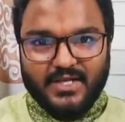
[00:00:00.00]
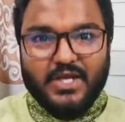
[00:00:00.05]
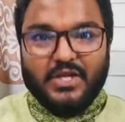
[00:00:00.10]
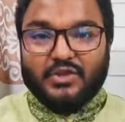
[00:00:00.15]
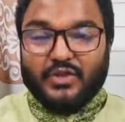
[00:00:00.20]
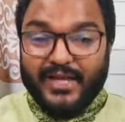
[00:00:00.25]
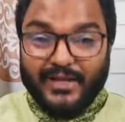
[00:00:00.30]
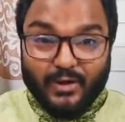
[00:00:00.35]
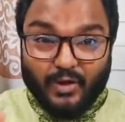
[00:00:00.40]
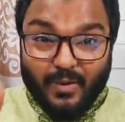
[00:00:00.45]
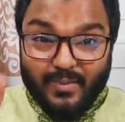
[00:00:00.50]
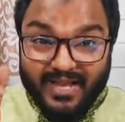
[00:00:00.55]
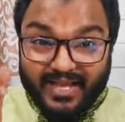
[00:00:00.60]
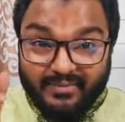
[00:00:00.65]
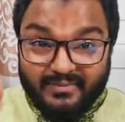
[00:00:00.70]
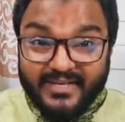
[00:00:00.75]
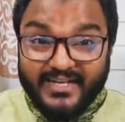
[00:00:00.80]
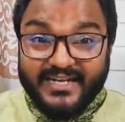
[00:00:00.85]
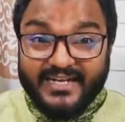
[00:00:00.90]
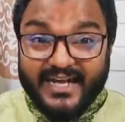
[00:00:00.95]
তো এরকম
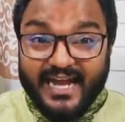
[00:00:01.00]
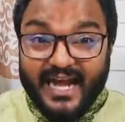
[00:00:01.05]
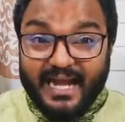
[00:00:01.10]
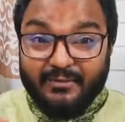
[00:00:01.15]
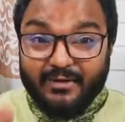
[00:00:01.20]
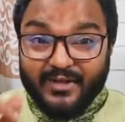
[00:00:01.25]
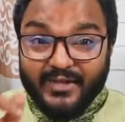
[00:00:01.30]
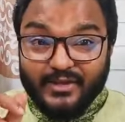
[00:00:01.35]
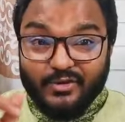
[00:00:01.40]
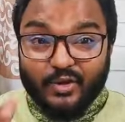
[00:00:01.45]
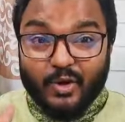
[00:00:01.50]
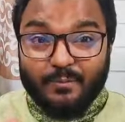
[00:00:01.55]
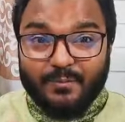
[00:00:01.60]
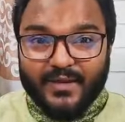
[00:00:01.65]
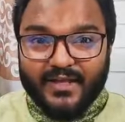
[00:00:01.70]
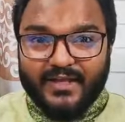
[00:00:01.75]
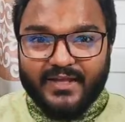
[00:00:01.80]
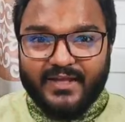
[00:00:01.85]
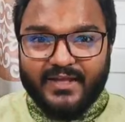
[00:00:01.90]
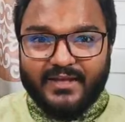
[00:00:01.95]
আমেরিকা এবং
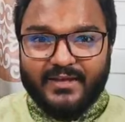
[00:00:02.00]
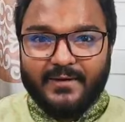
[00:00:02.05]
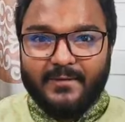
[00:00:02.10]
ইউরোপের